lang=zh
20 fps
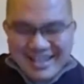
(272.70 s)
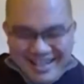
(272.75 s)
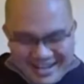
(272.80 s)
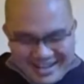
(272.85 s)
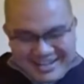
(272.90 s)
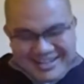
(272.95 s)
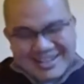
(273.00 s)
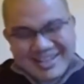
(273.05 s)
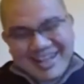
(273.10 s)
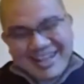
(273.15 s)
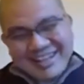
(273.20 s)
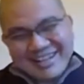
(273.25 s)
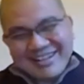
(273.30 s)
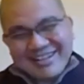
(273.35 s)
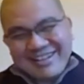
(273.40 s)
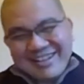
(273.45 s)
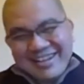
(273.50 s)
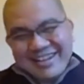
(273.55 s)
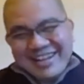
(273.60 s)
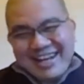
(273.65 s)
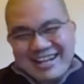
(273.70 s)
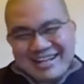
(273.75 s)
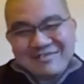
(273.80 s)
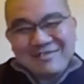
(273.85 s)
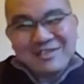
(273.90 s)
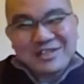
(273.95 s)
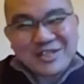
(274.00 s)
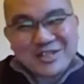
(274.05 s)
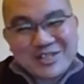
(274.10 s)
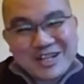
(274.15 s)
你看哦，他跟
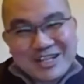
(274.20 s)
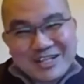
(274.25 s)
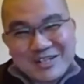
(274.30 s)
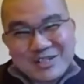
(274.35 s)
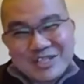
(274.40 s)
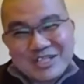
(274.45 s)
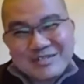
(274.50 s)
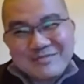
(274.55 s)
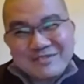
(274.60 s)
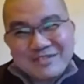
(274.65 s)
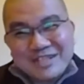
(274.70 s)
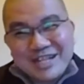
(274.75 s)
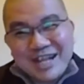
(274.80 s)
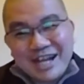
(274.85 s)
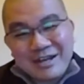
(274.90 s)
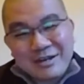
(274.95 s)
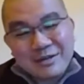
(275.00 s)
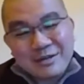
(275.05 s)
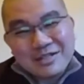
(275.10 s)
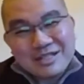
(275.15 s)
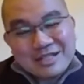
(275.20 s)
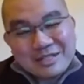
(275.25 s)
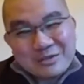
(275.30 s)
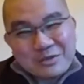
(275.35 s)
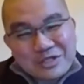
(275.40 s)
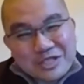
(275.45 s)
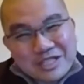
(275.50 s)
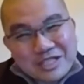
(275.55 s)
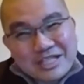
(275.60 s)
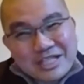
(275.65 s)
我说，他说师傅，你看我
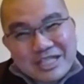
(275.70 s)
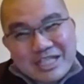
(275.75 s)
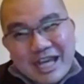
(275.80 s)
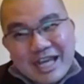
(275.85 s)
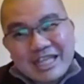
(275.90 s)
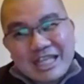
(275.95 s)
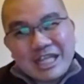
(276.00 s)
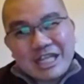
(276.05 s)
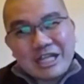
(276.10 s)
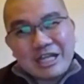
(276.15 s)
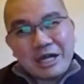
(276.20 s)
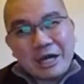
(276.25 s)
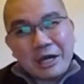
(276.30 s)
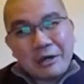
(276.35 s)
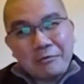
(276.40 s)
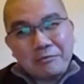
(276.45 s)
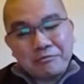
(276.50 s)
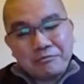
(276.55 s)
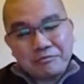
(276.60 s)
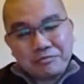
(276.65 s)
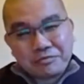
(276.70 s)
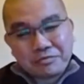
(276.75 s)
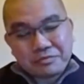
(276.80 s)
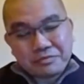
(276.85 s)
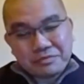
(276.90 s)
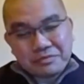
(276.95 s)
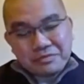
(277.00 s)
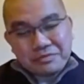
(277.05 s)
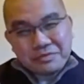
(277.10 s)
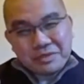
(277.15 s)
这个家庭啊，
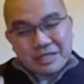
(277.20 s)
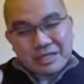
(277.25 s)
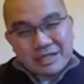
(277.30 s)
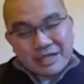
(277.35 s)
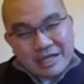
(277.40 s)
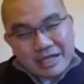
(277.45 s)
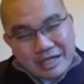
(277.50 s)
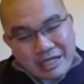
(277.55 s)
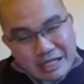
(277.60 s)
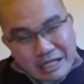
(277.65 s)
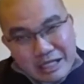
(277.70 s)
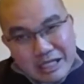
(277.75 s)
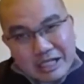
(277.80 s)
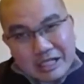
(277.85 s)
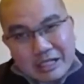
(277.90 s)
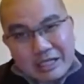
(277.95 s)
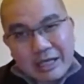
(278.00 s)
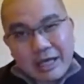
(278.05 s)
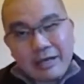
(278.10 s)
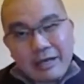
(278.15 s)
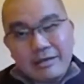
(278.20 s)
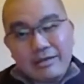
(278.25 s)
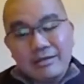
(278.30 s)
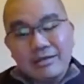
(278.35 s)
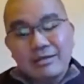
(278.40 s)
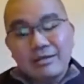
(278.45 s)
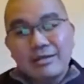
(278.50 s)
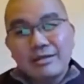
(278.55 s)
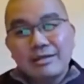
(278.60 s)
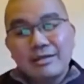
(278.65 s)
儿女呀，
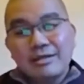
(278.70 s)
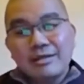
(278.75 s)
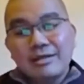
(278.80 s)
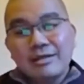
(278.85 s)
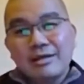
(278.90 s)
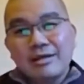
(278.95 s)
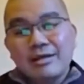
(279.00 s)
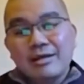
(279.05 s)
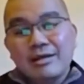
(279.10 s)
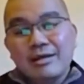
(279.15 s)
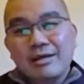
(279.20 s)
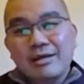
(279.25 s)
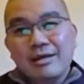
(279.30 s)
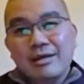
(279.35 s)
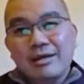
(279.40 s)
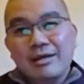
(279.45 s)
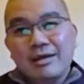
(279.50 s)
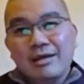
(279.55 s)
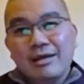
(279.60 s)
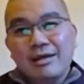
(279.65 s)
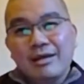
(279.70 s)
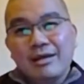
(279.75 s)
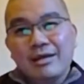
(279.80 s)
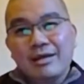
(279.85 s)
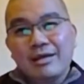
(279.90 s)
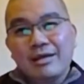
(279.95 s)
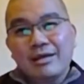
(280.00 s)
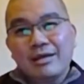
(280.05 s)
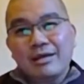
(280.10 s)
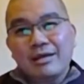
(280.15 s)
哎，
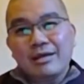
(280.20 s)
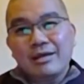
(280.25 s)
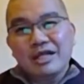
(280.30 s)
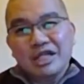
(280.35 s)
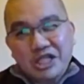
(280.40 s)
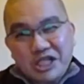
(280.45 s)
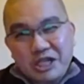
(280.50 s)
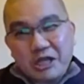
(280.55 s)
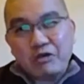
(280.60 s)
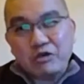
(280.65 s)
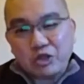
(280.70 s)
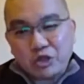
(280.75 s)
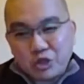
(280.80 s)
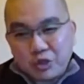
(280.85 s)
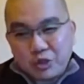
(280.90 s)
很孝顺